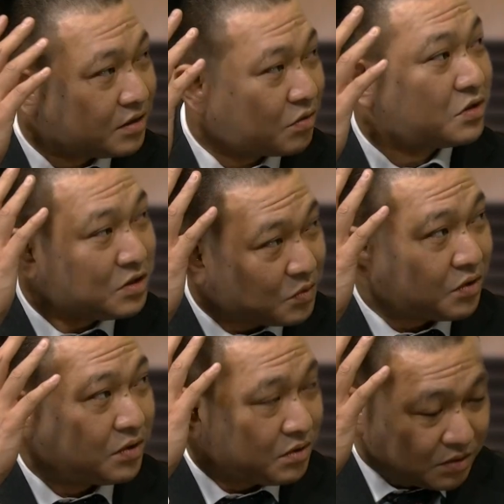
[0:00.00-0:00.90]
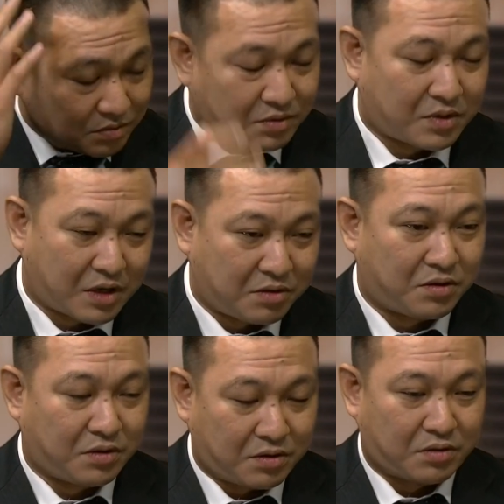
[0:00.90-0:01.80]
こっちもあ
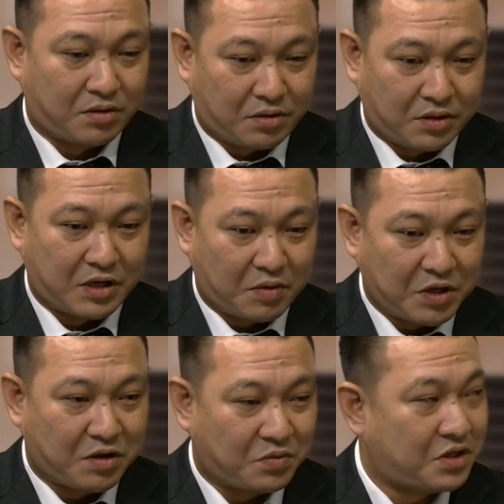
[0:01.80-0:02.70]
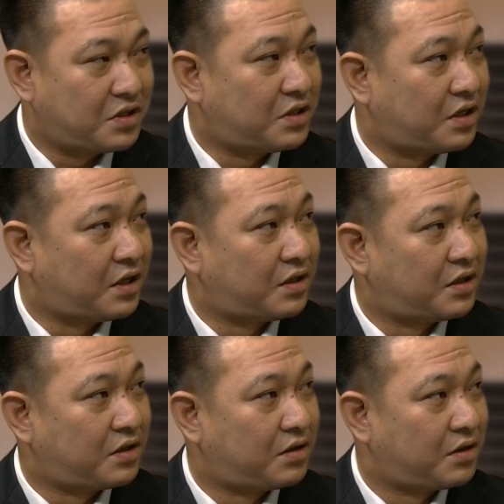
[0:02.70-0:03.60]
のひらめきもいいし
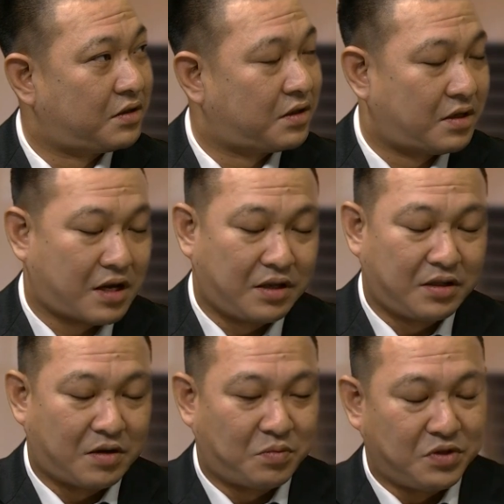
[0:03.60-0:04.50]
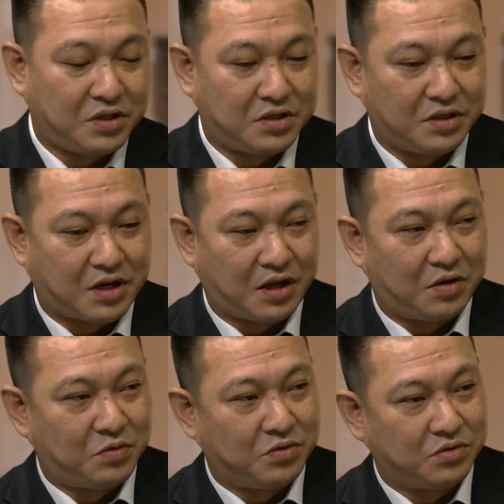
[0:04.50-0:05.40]
判断もいいし体
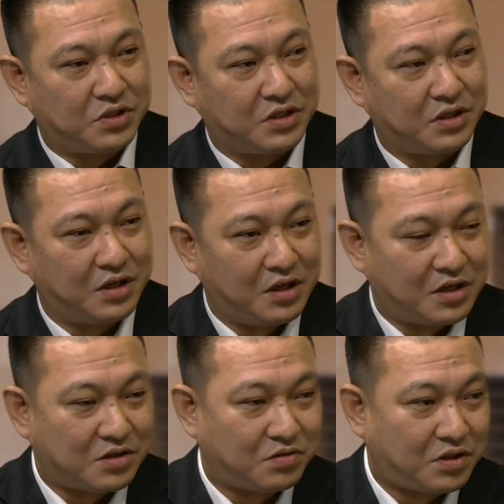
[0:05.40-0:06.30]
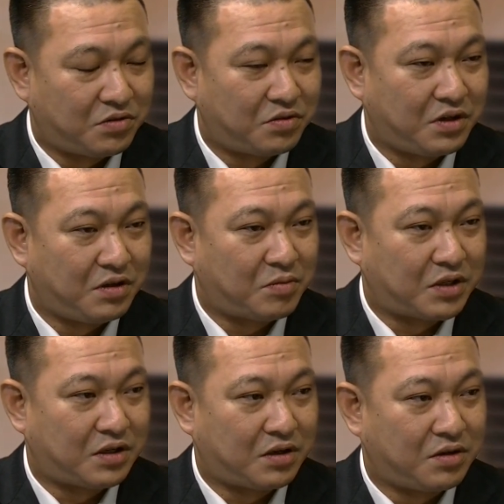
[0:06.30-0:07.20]
も動くしそんなとこにま
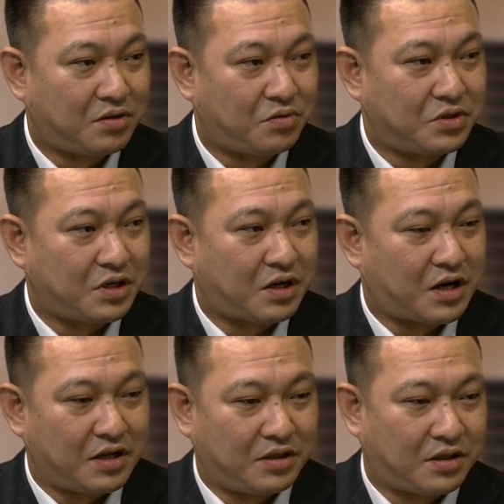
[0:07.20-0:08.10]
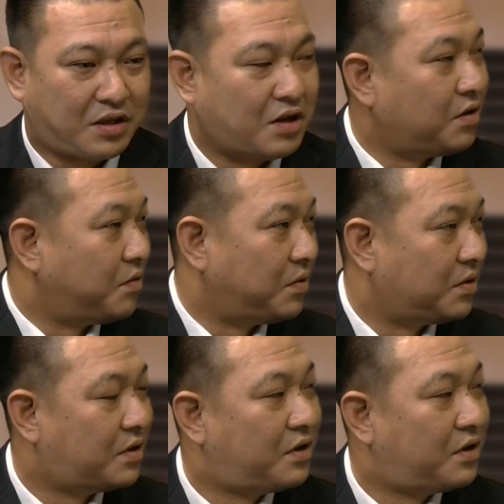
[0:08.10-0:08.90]
たコーチが入ってって、うん、